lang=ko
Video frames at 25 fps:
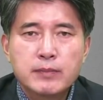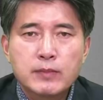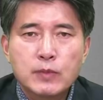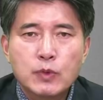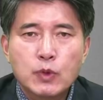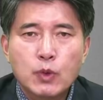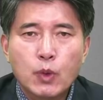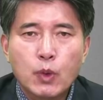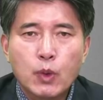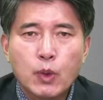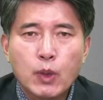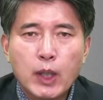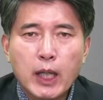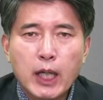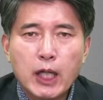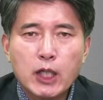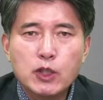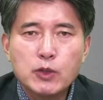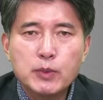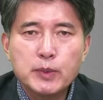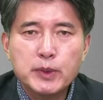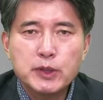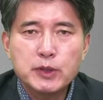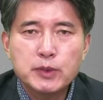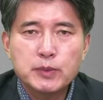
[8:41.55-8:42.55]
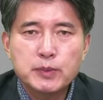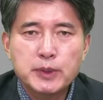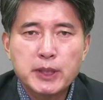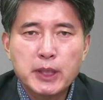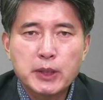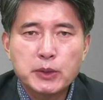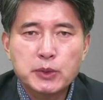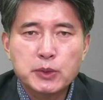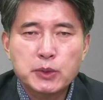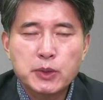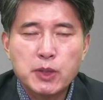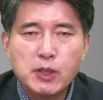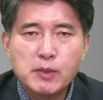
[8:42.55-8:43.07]
또 알루미늄
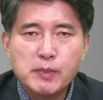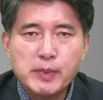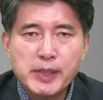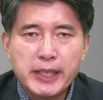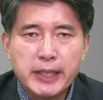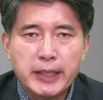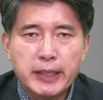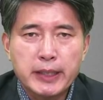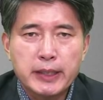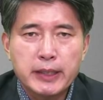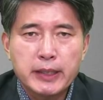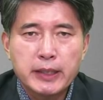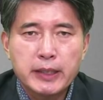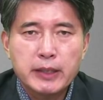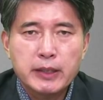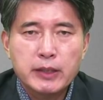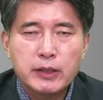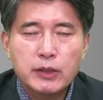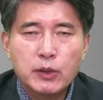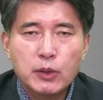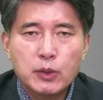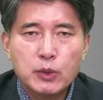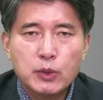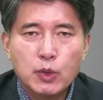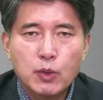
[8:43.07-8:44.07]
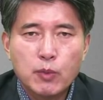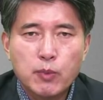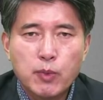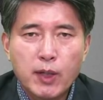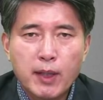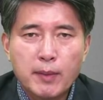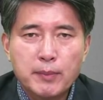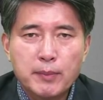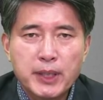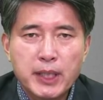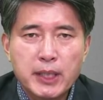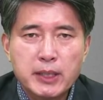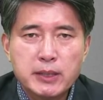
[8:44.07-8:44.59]
제조 설비 이런 것도
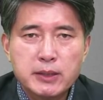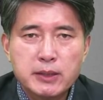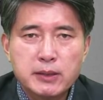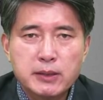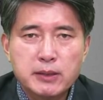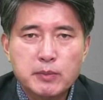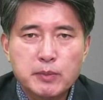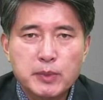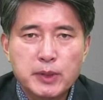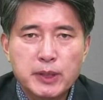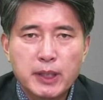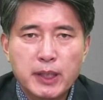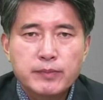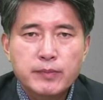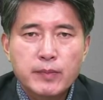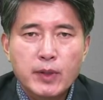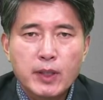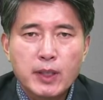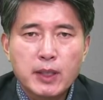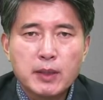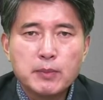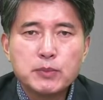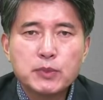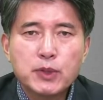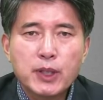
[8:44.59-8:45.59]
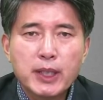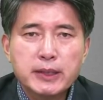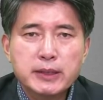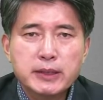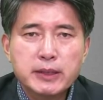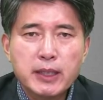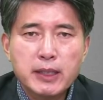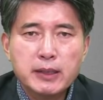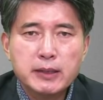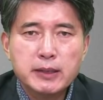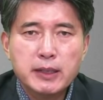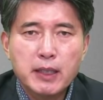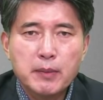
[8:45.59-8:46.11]
포함되어 있었습니다. 임문환
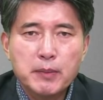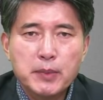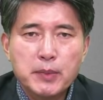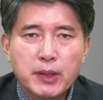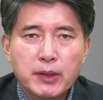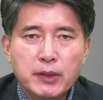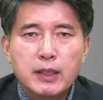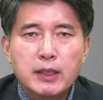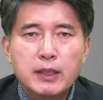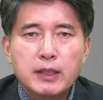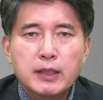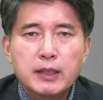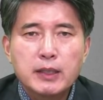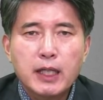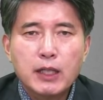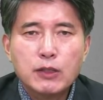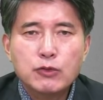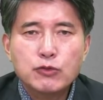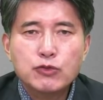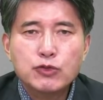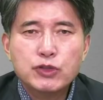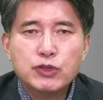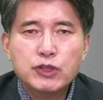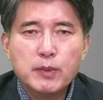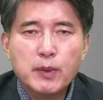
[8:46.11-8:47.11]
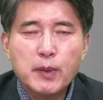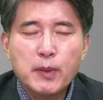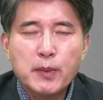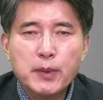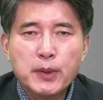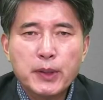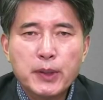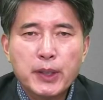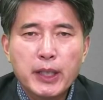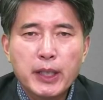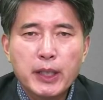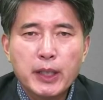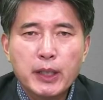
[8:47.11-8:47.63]
씨에 의하면 약 육십여
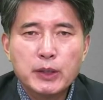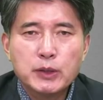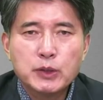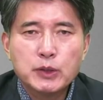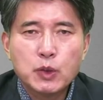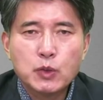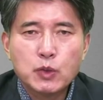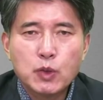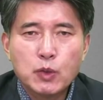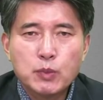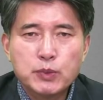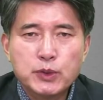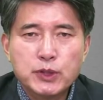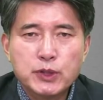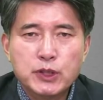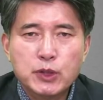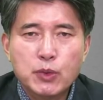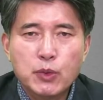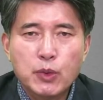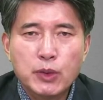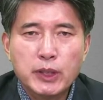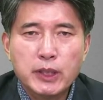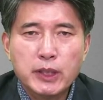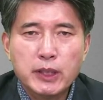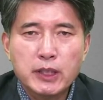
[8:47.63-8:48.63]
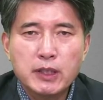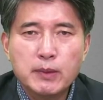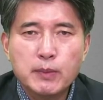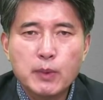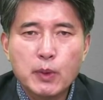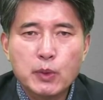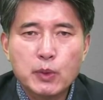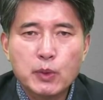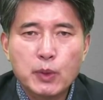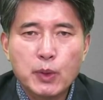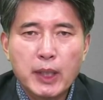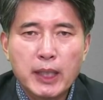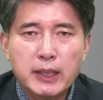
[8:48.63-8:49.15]
명의 총독부 직원이
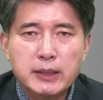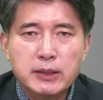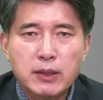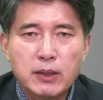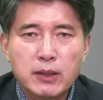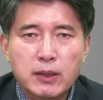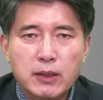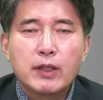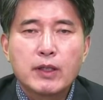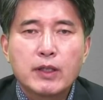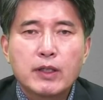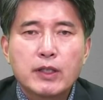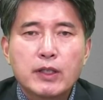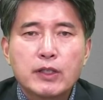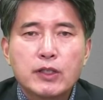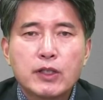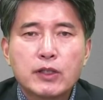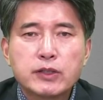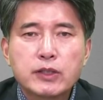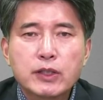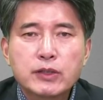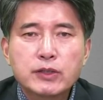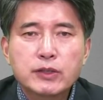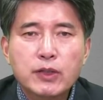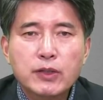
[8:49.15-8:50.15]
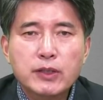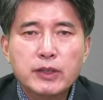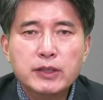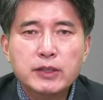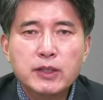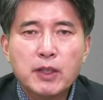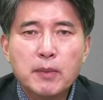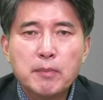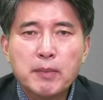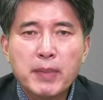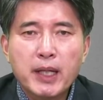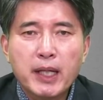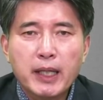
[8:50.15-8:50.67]
일본으로 가서 여섯 척의
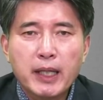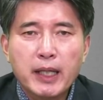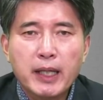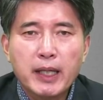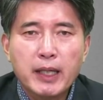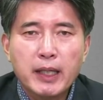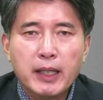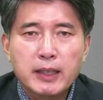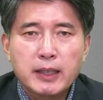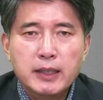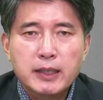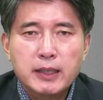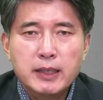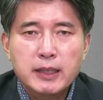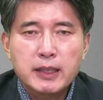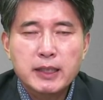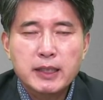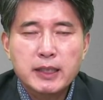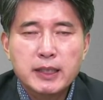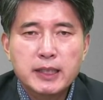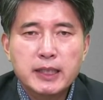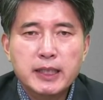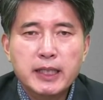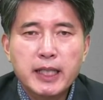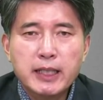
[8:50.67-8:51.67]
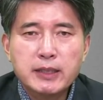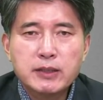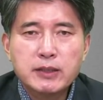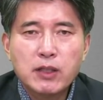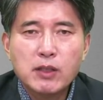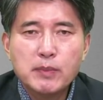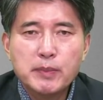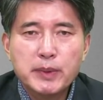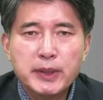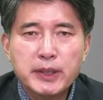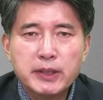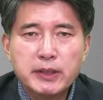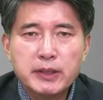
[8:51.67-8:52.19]
선박에 이 기계
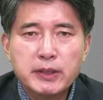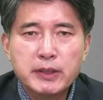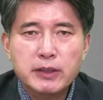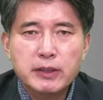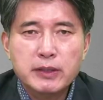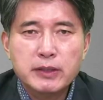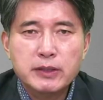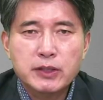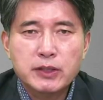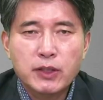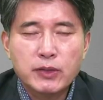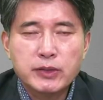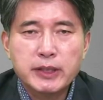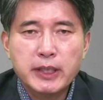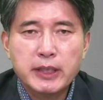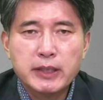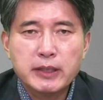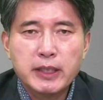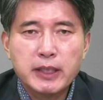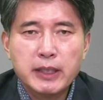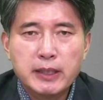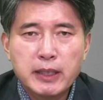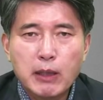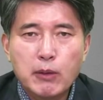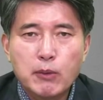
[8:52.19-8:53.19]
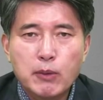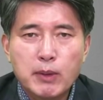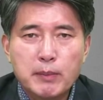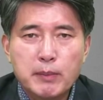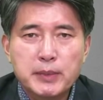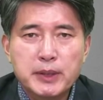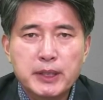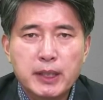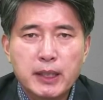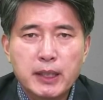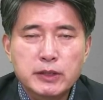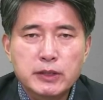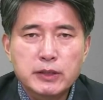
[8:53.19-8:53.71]
설비를 적재를 했다고
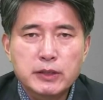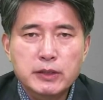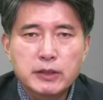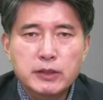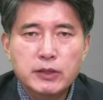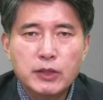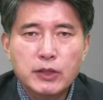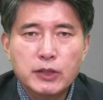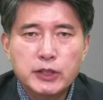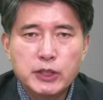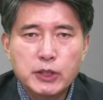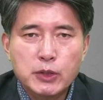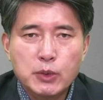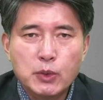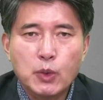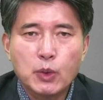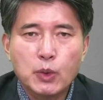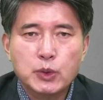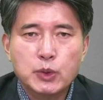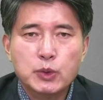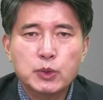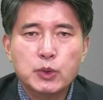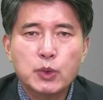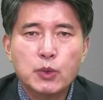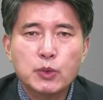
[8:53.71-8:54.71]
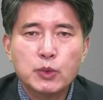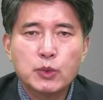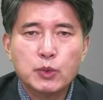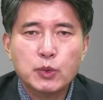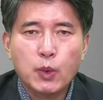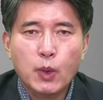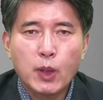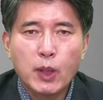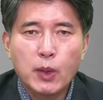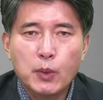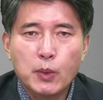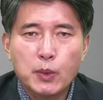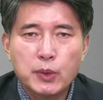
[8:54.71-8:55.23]
합니다. 그걸 싣고 조선으로
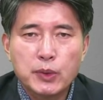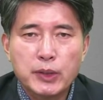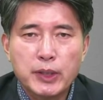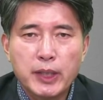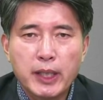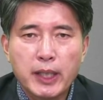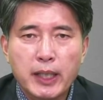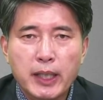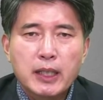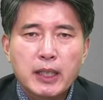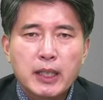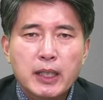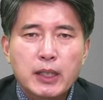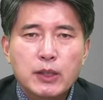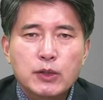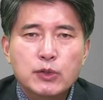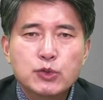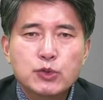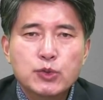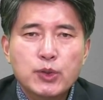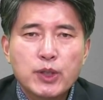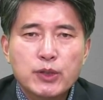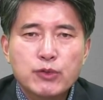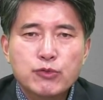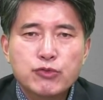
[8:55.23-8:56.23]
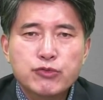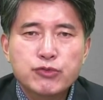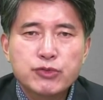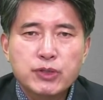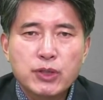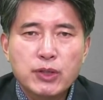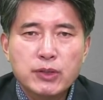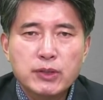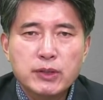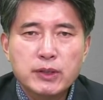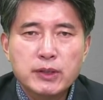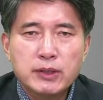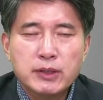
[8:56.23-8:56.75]
돌아오는데, 그 중에 두
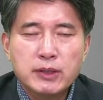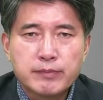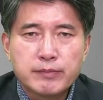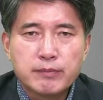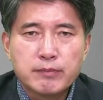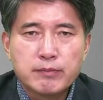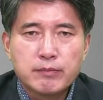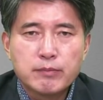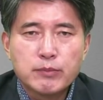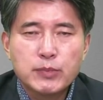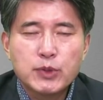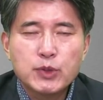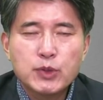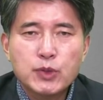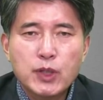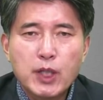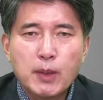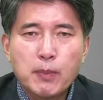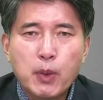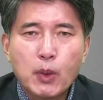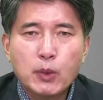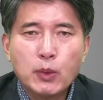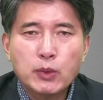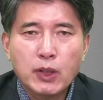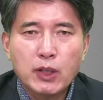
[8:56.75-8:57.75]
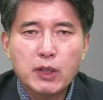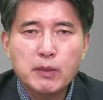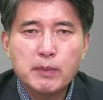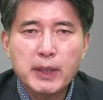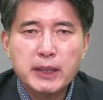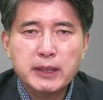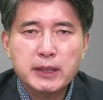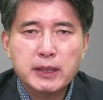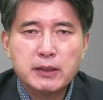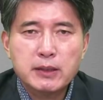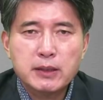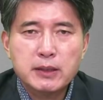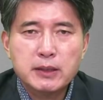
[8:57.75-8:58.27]
척은 미군의 폭격을
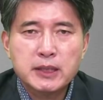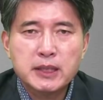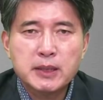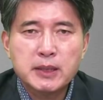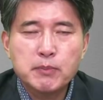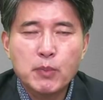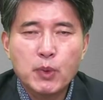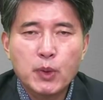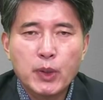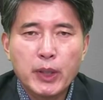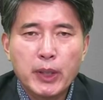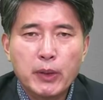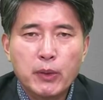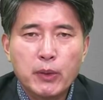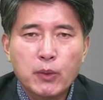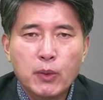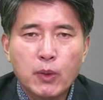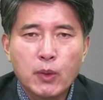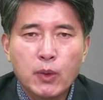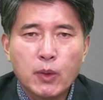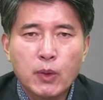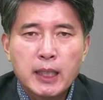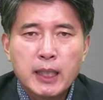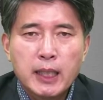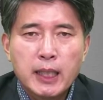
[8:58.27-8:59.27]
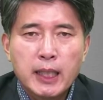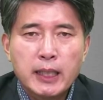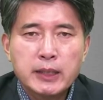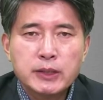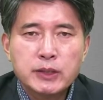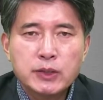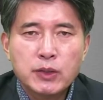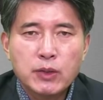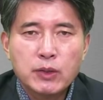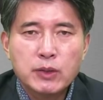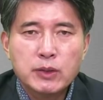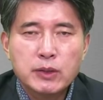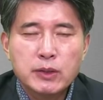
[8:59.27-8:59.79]
맞아서 침몰했고, 한
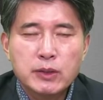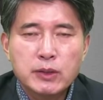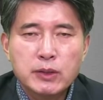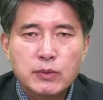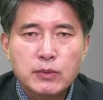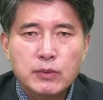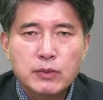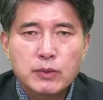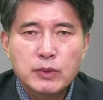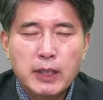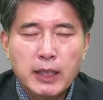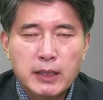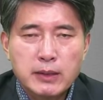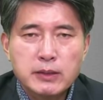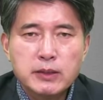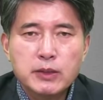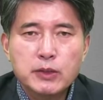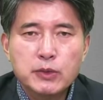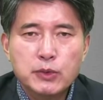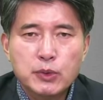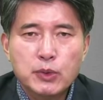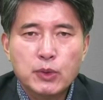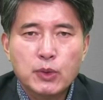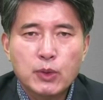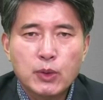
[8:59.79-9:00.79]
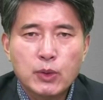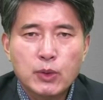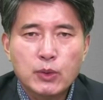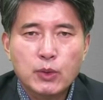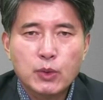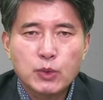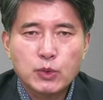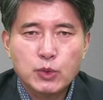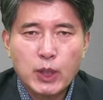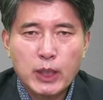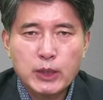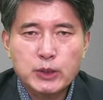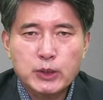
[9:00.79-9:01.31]
척은 다른 이유로
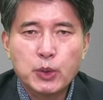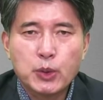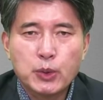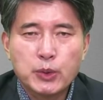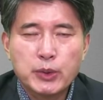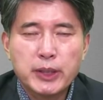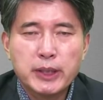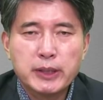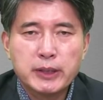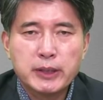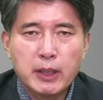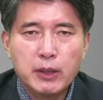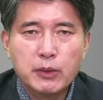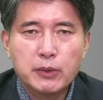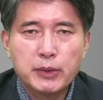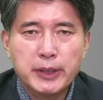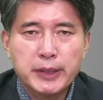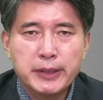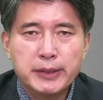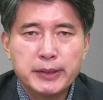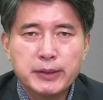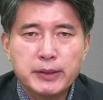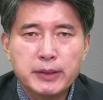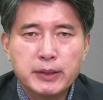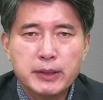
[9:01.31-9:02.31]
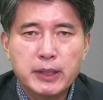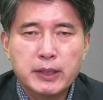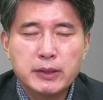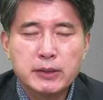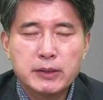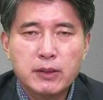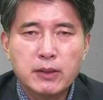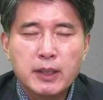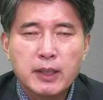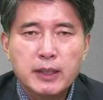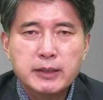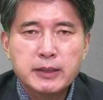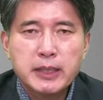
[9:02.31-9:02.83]
또 좌초를 했다고 해요.
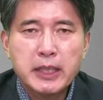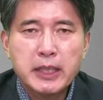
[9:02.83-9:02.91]
그래서 세